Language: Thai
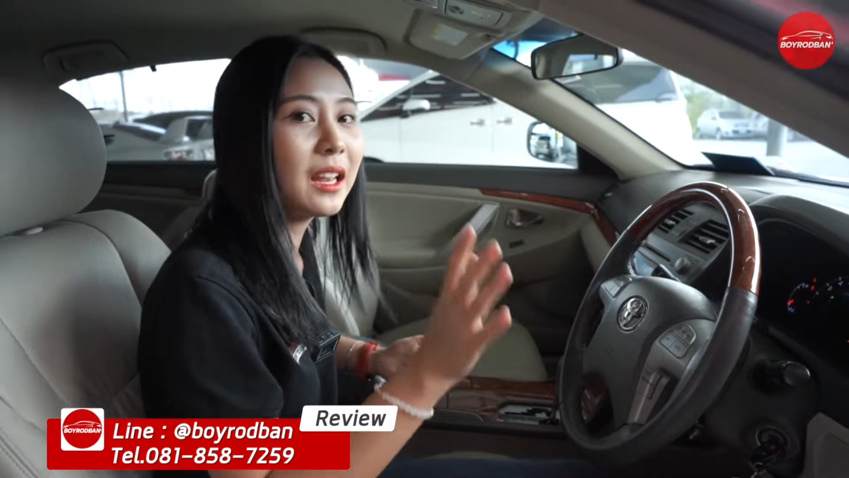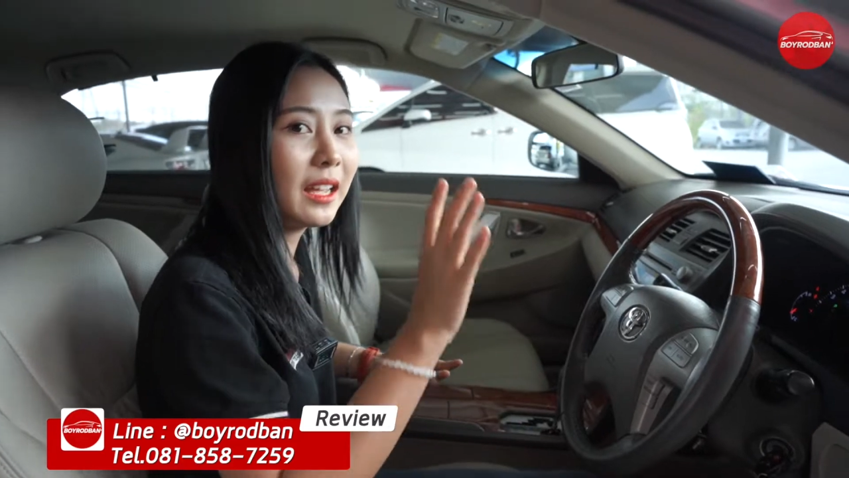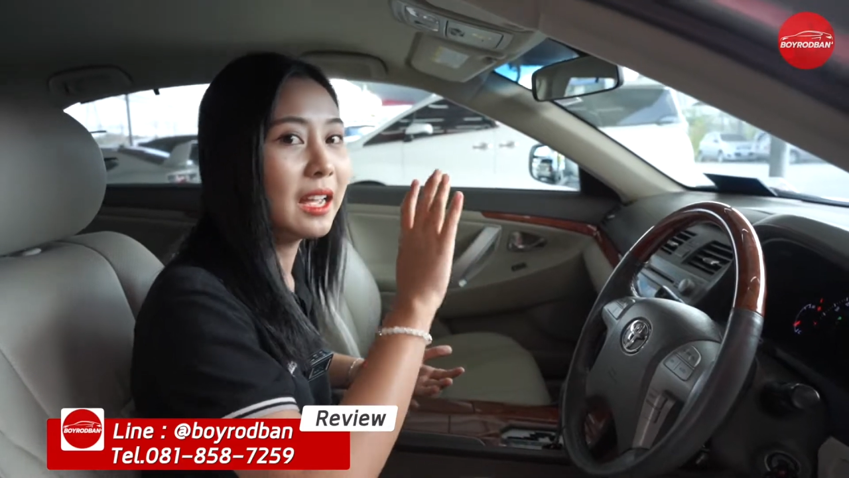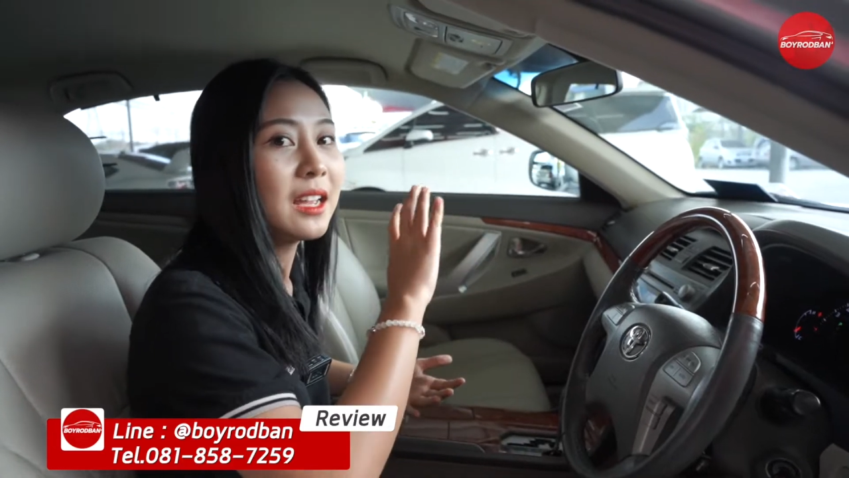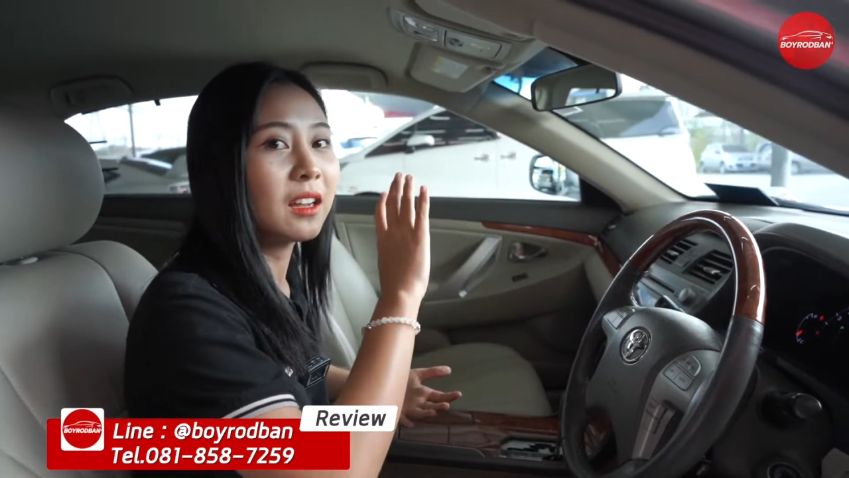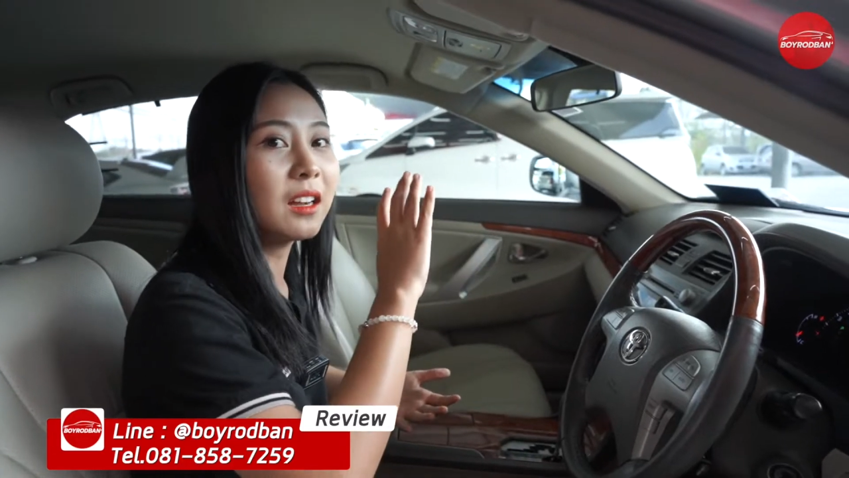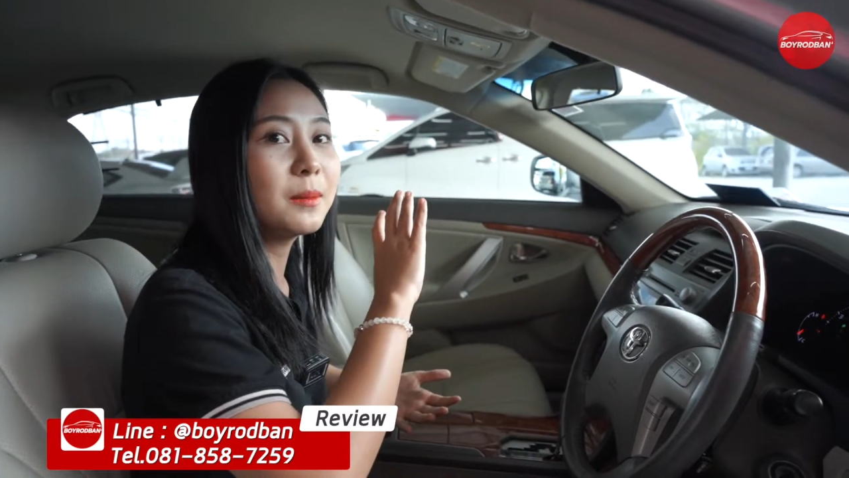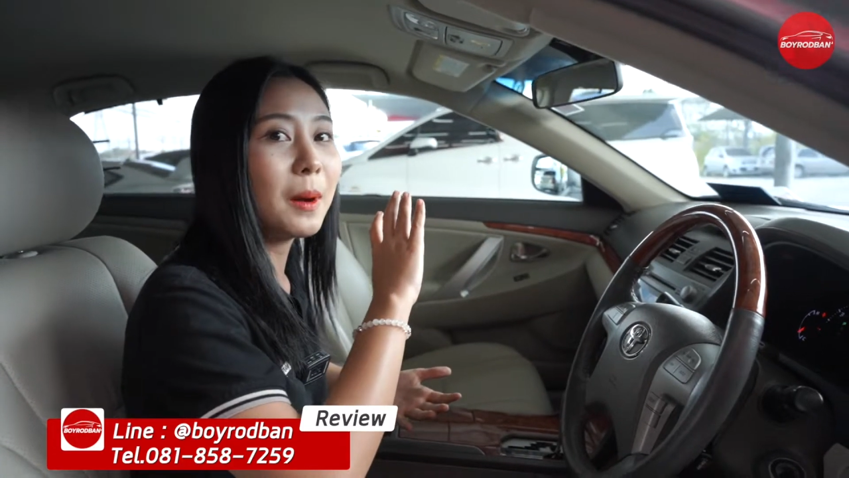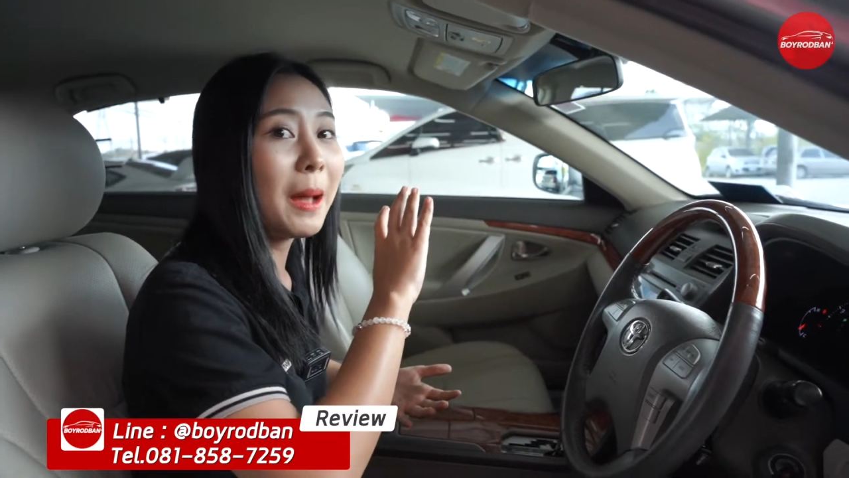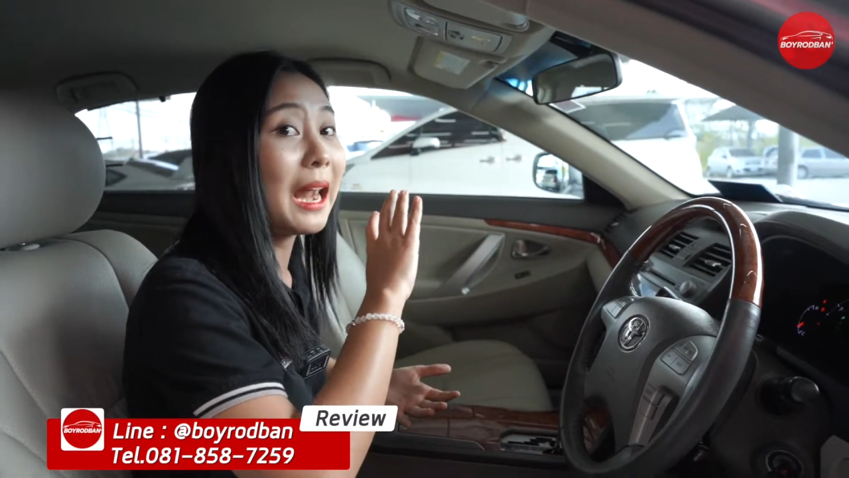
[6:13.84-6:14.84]
นเลย ก็คื
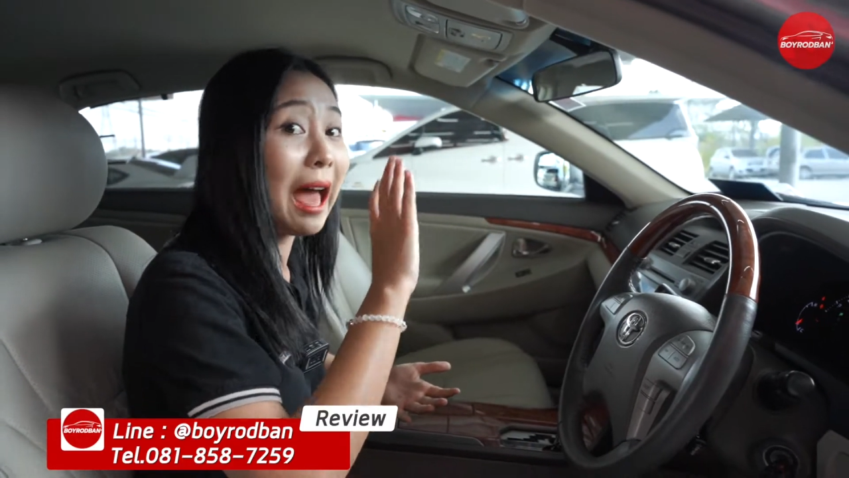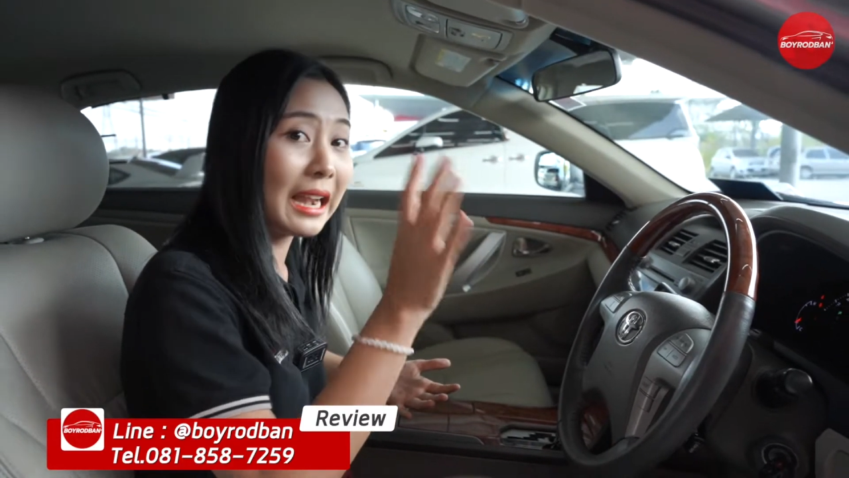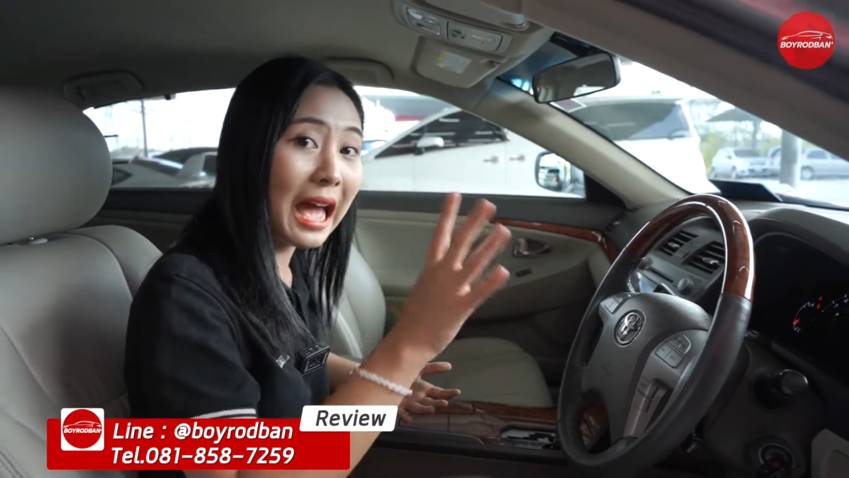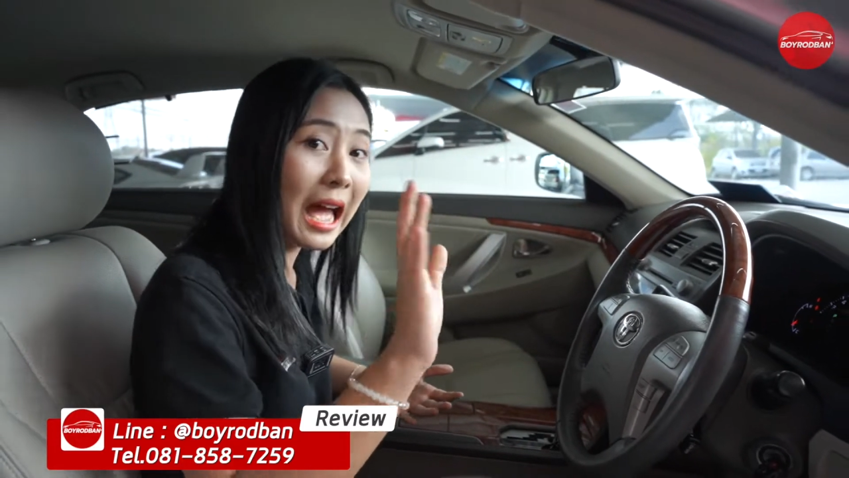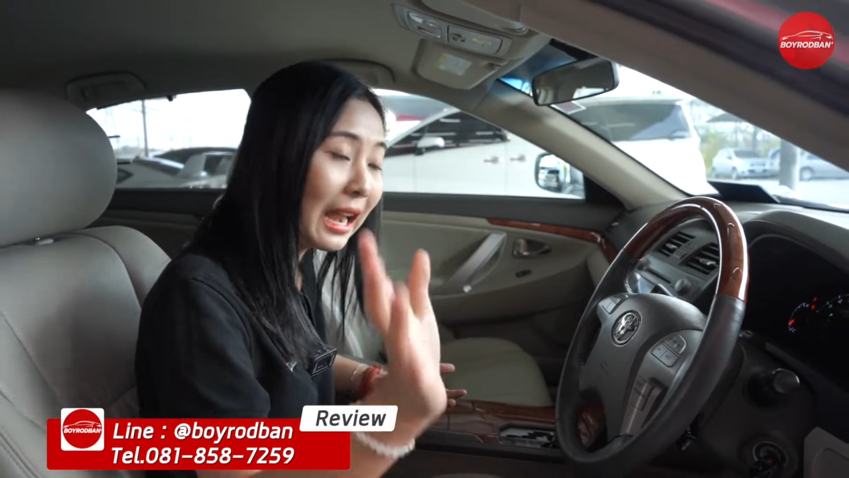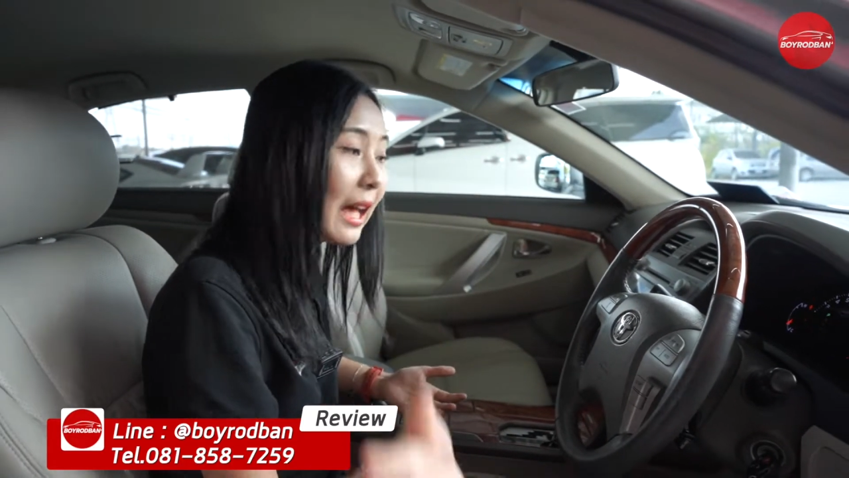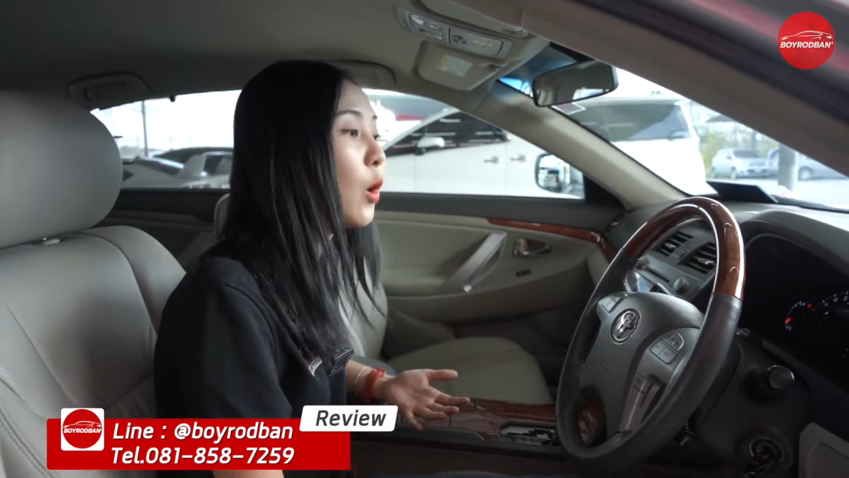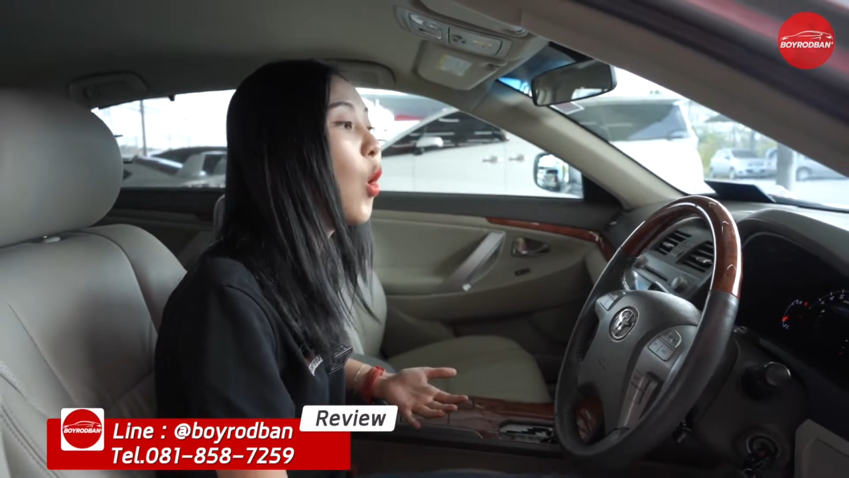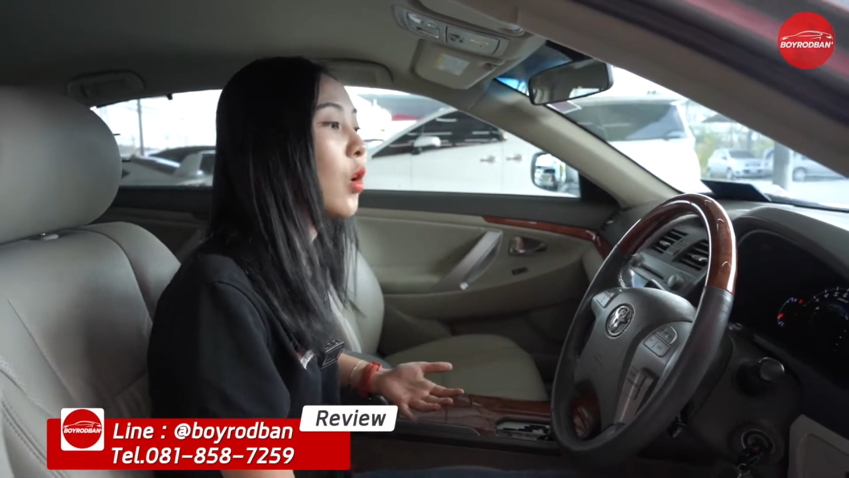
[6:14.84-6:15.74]
อประมาณล้าน5ล้าน